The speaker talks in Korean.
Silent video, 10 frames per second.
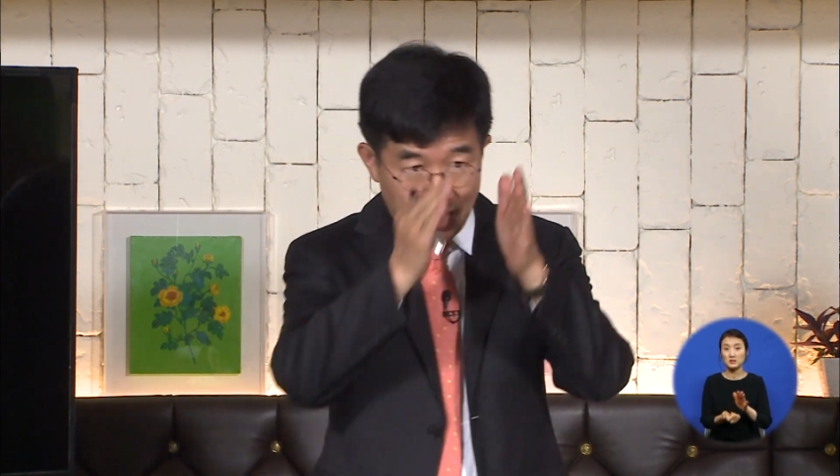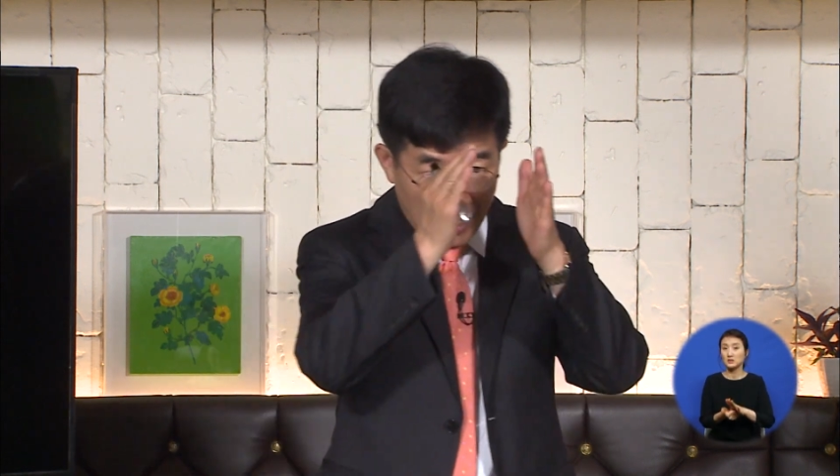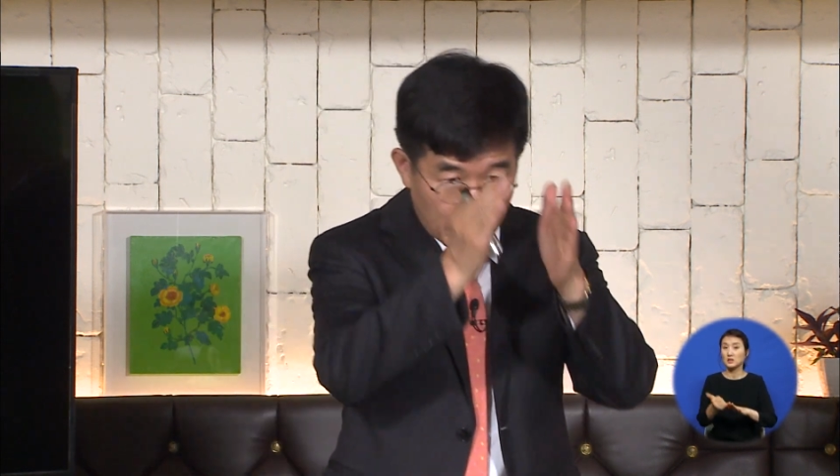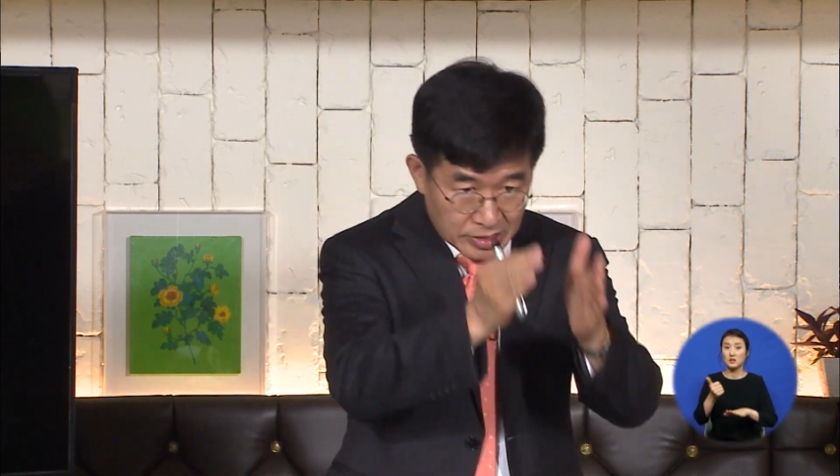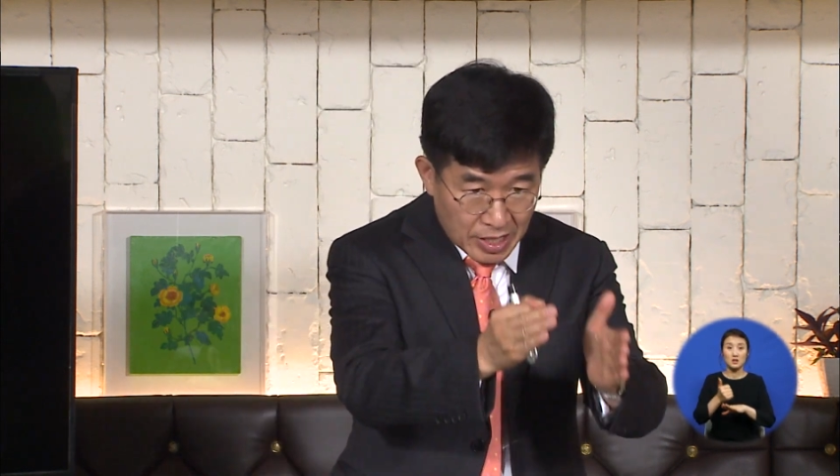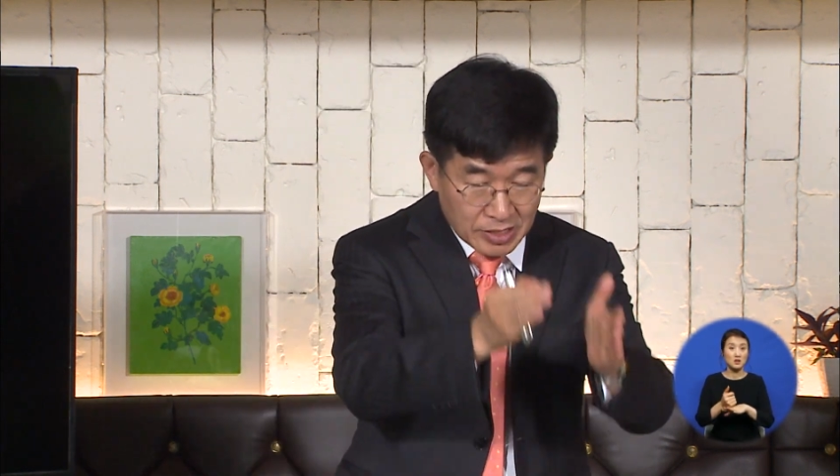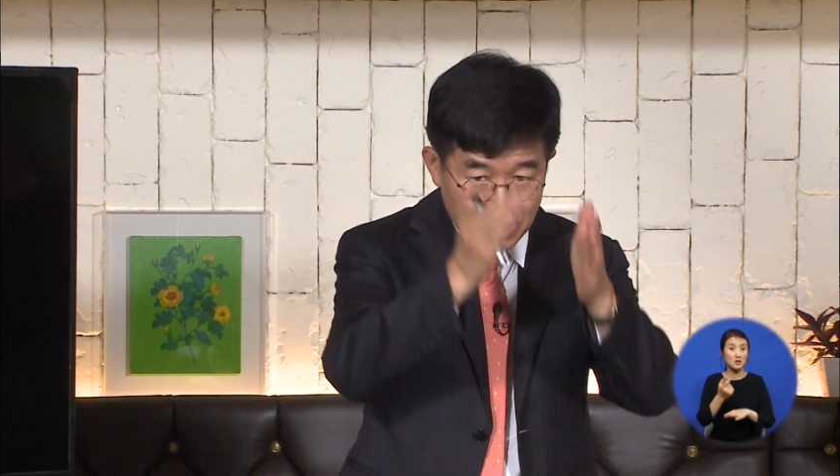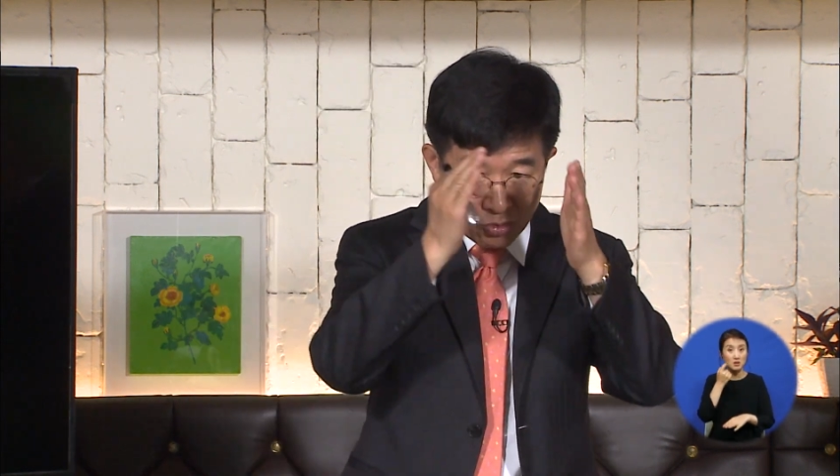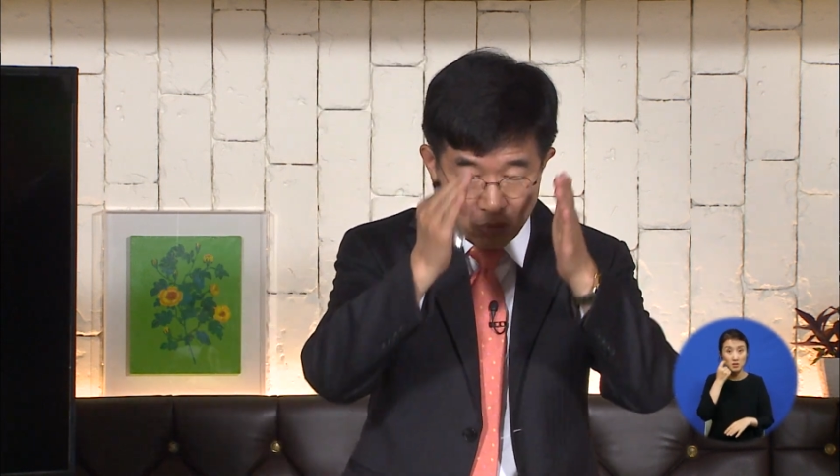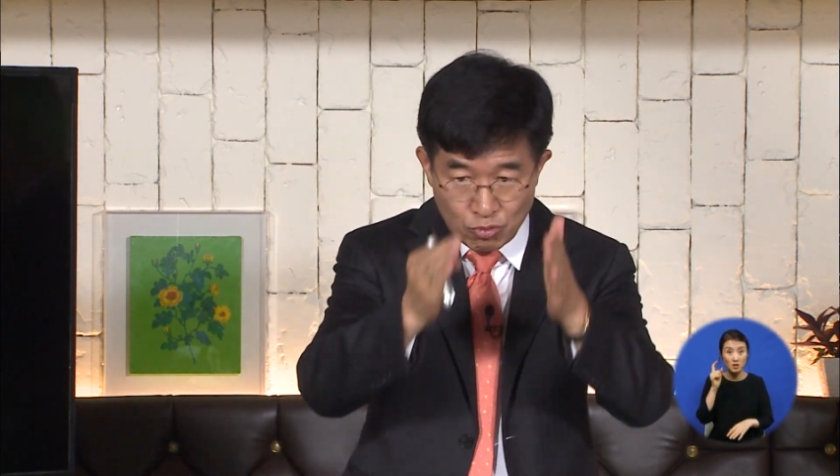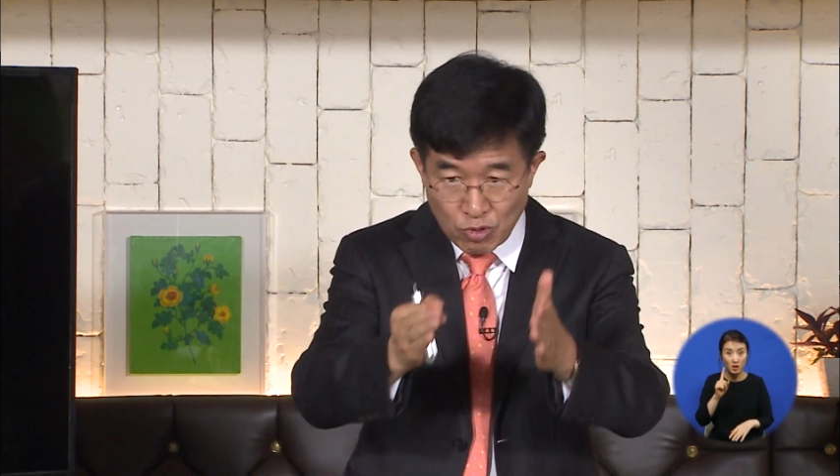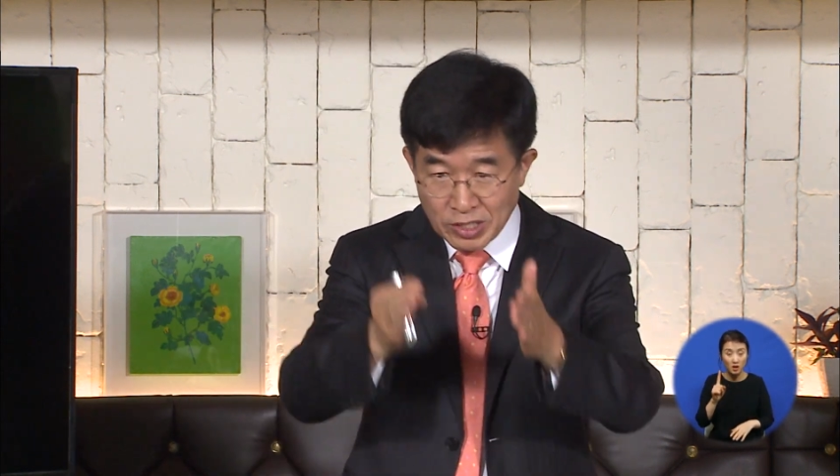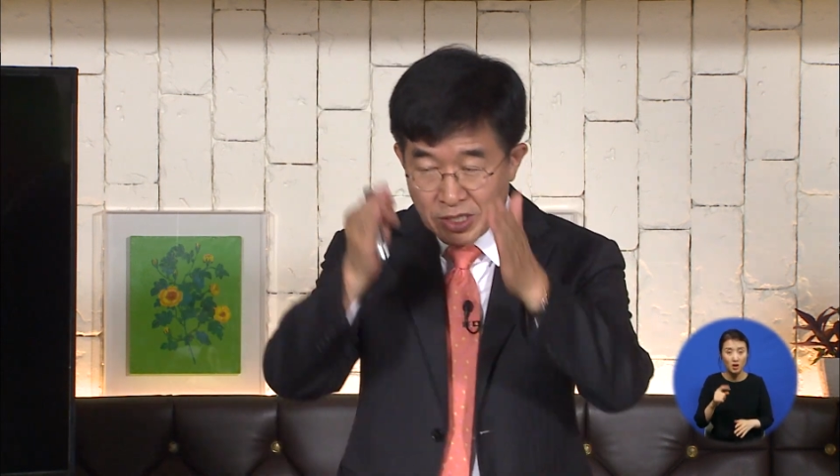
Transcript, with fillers: 회사에서 중요한